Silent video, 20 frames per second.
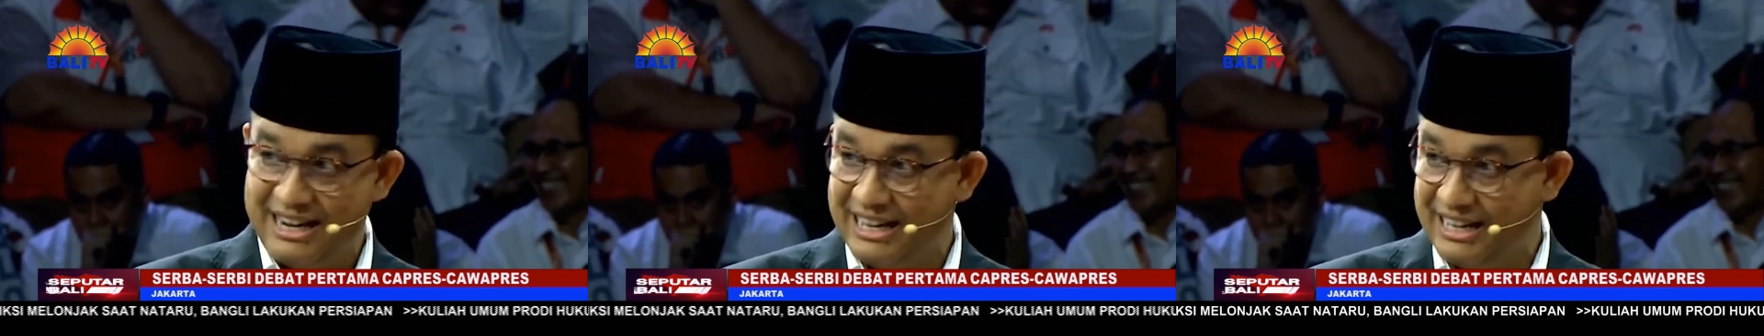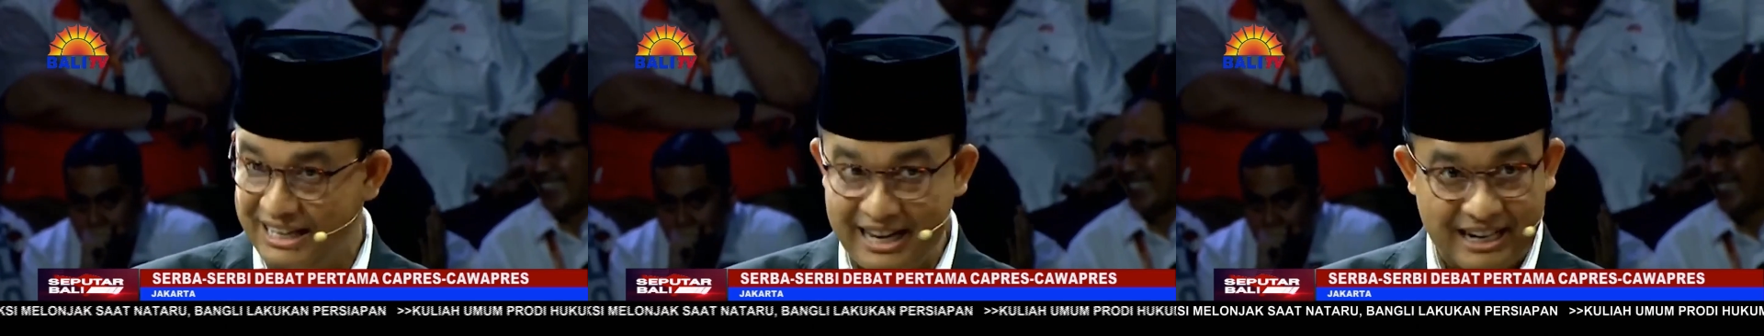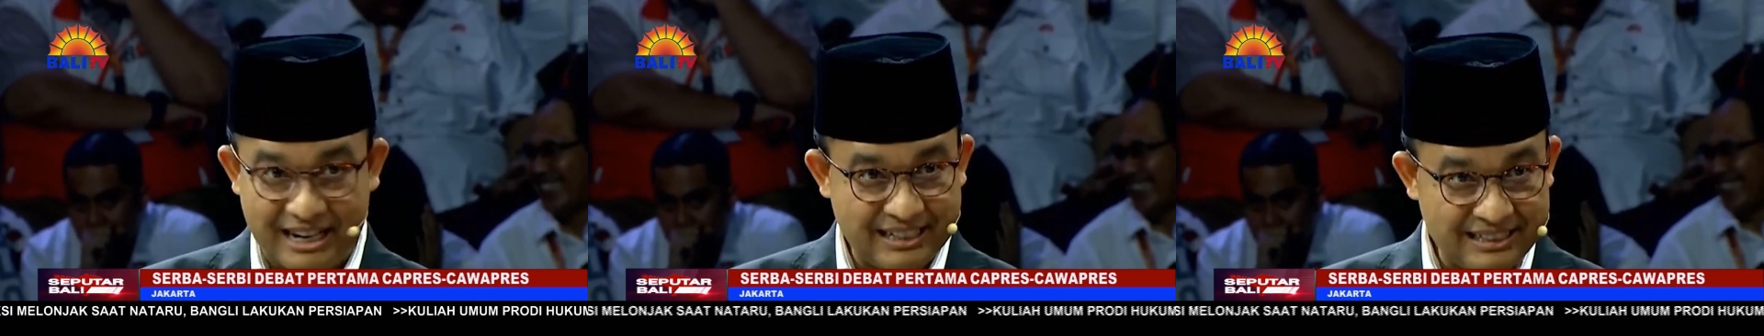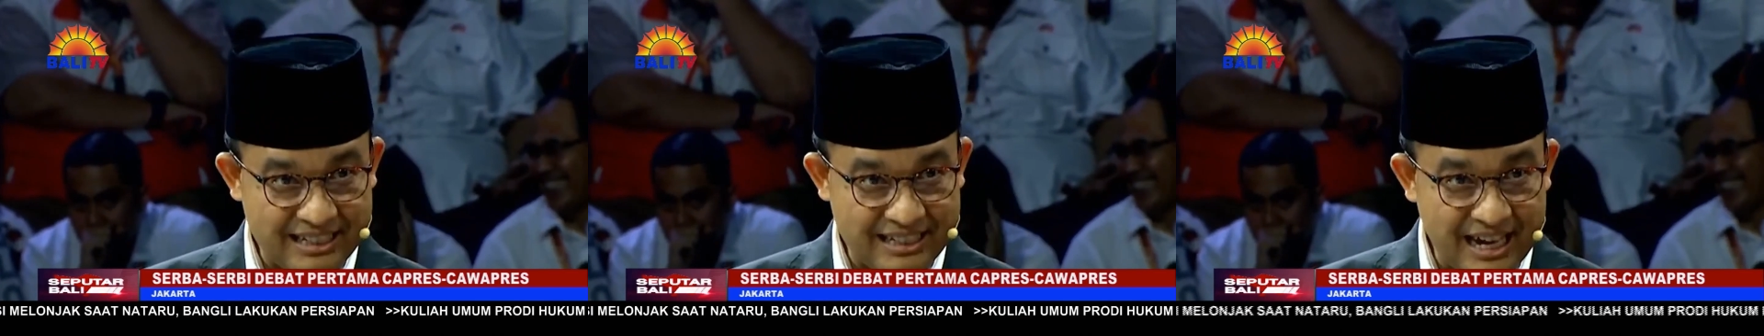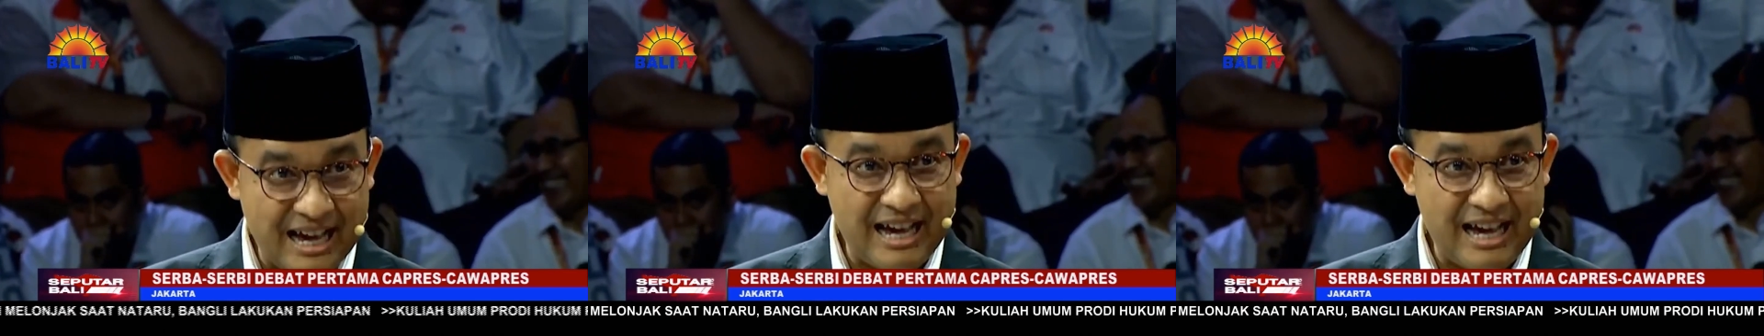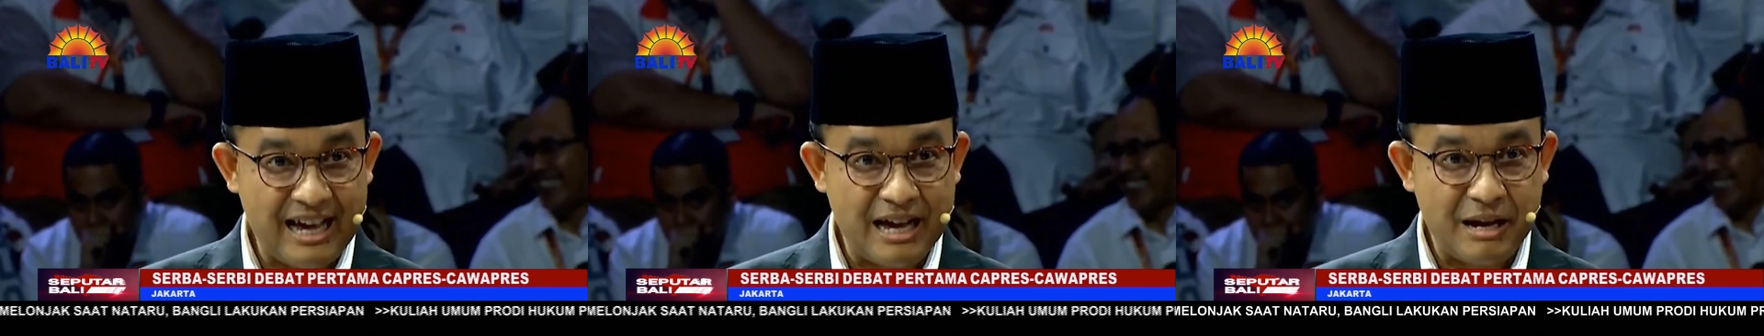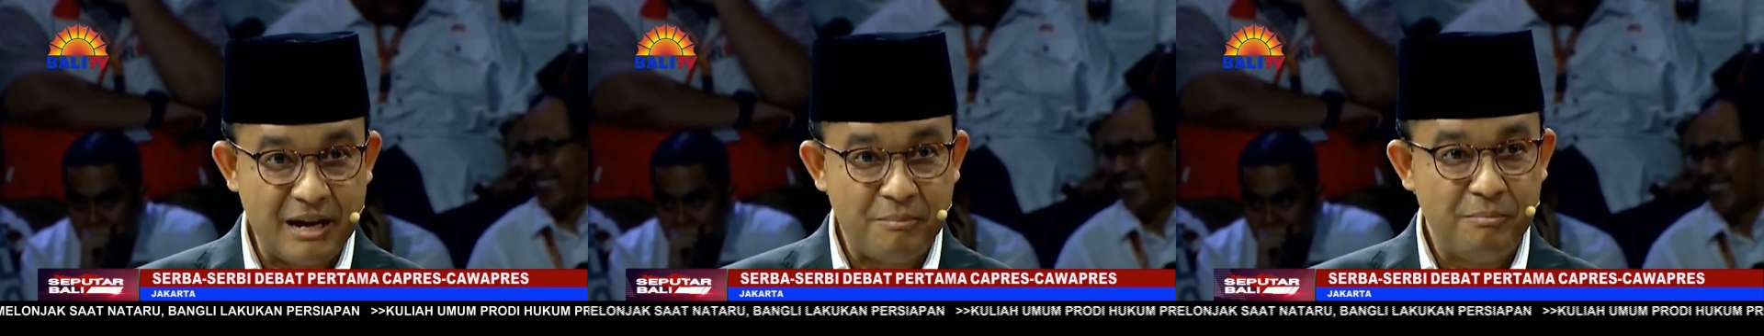Yang ketiga,
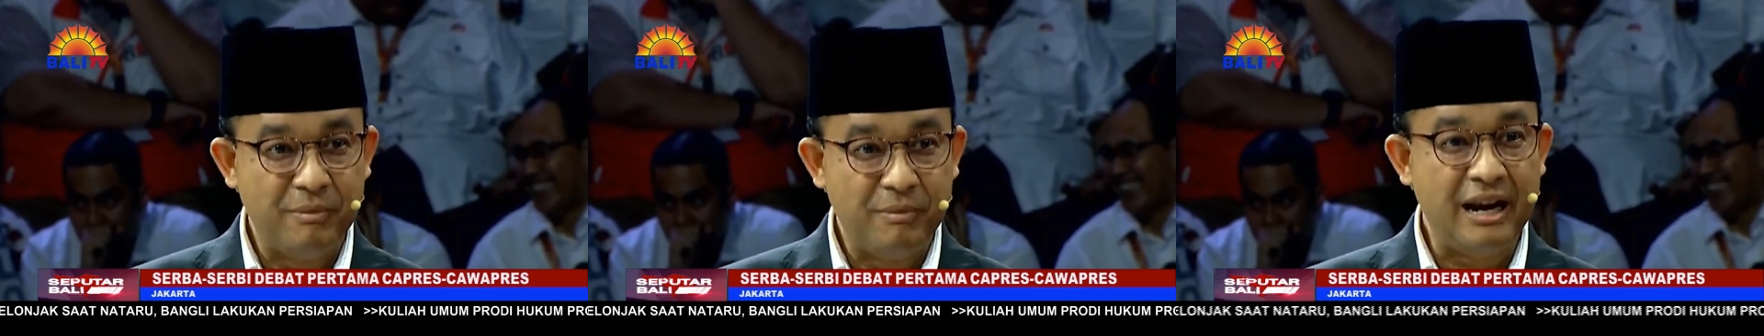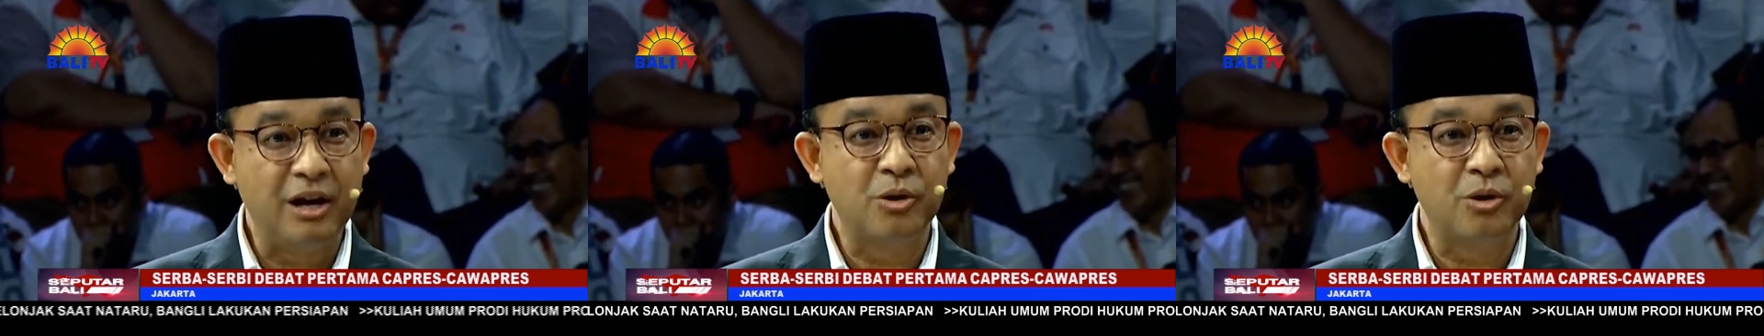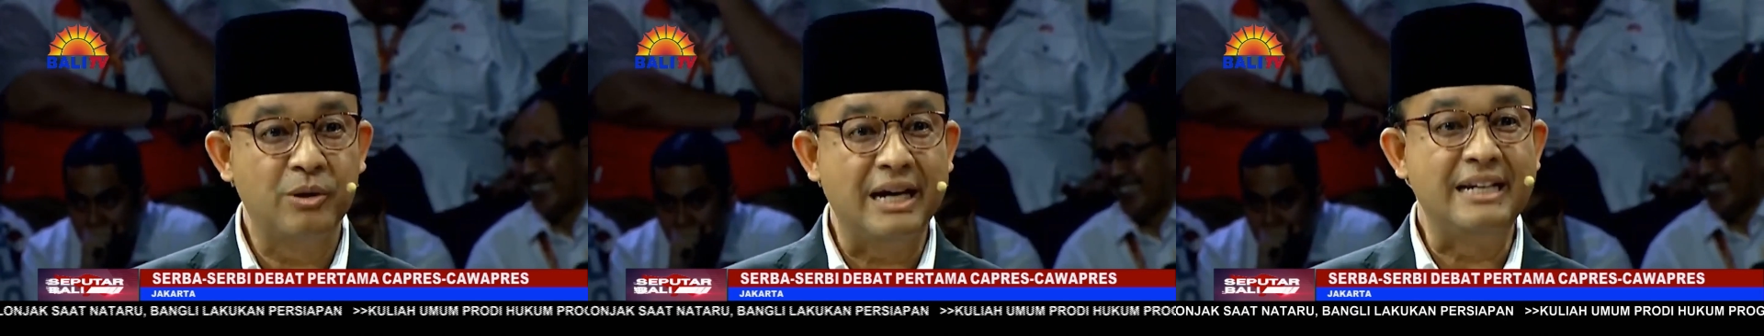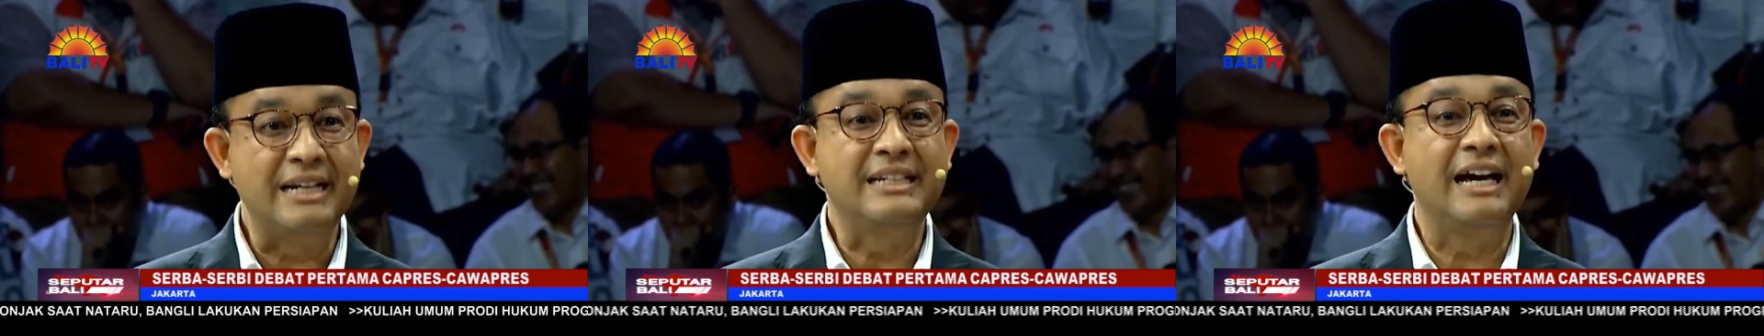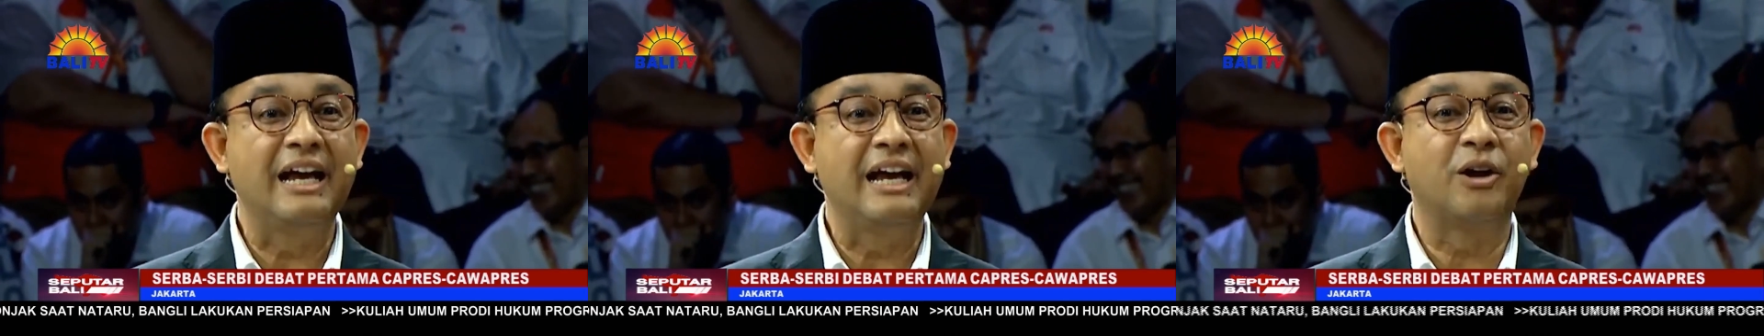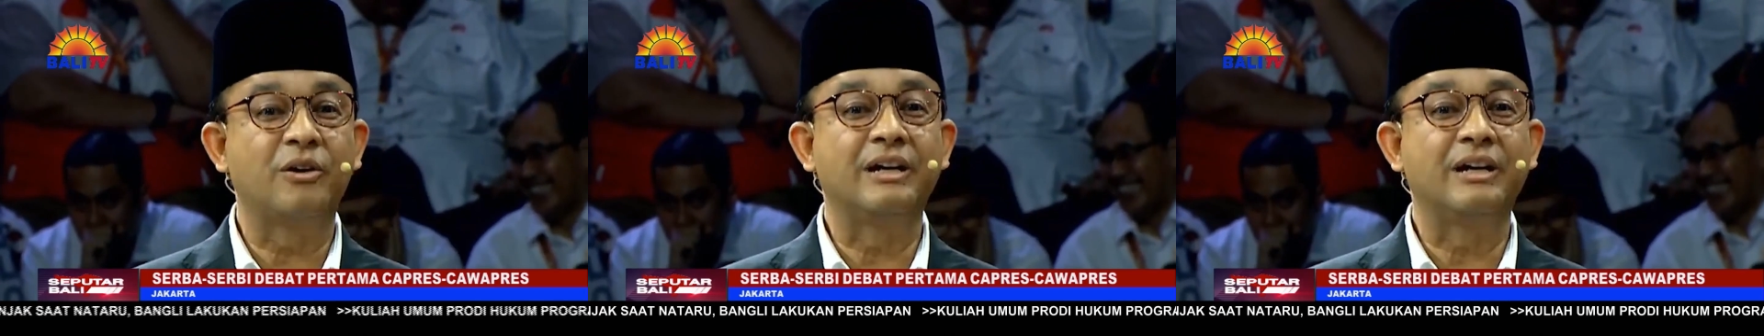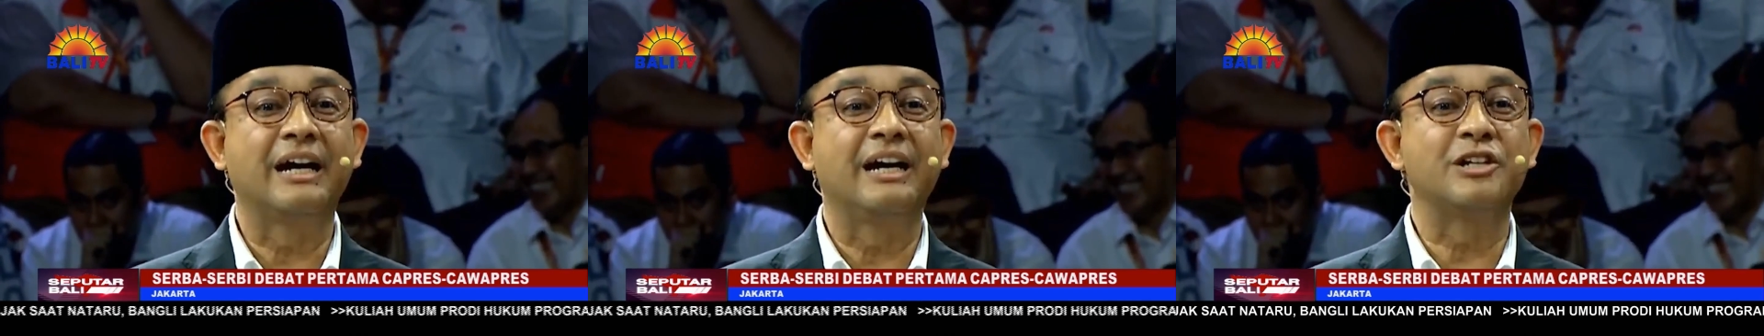melakukan
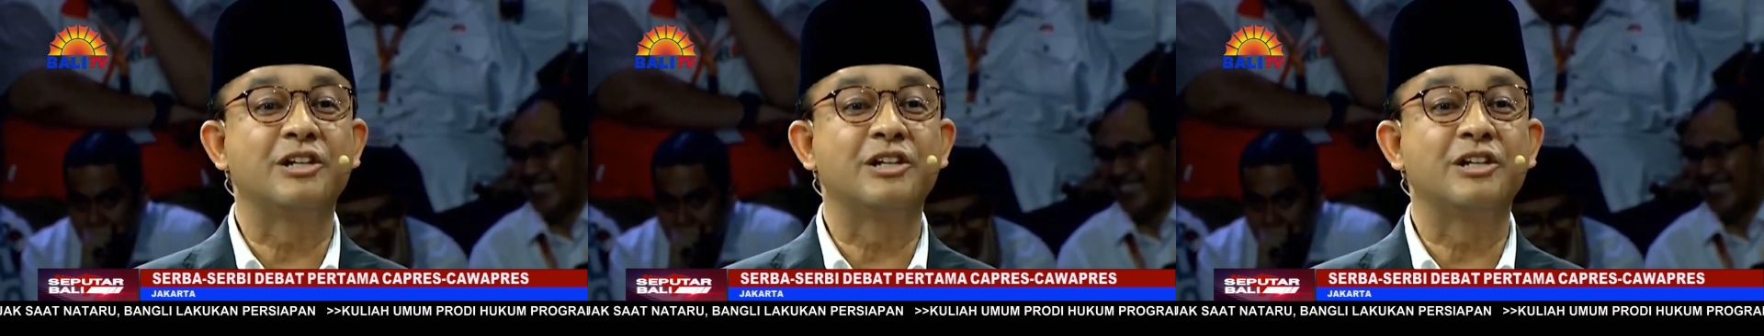dialog dengan